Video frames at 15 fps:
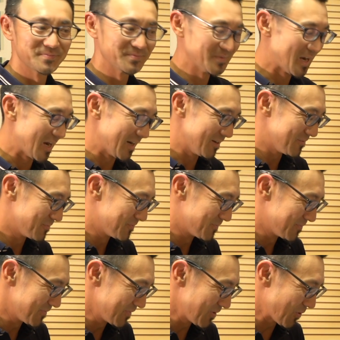はい
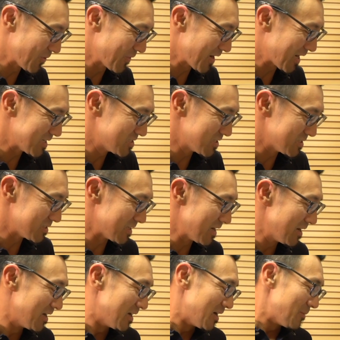こんな感じです
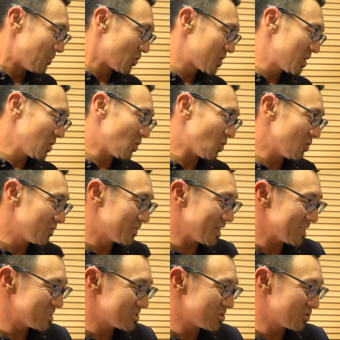ねもう基本
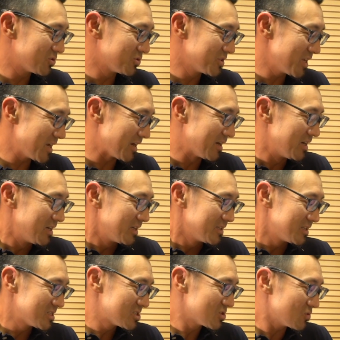脱力で
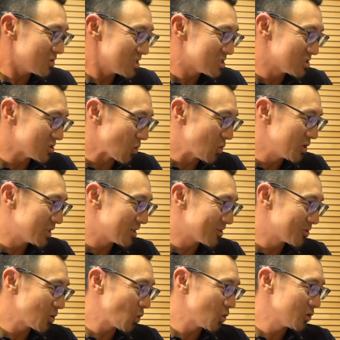でストレス置いてる
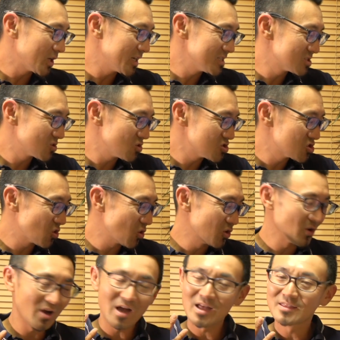とこだけ少し
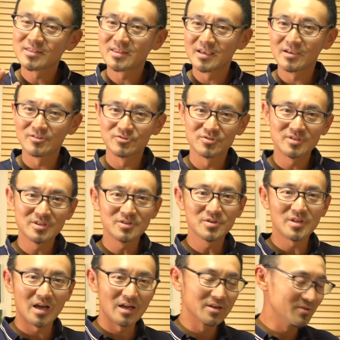声を張っていくっていうよう
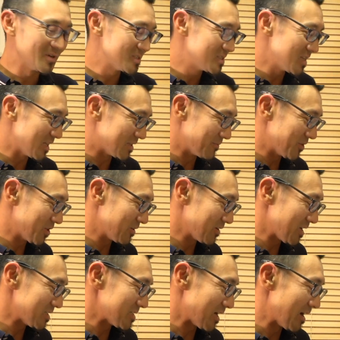なニュアンスでやってみてく
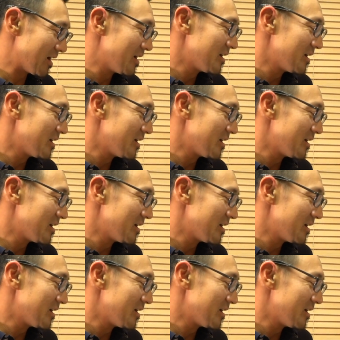ださい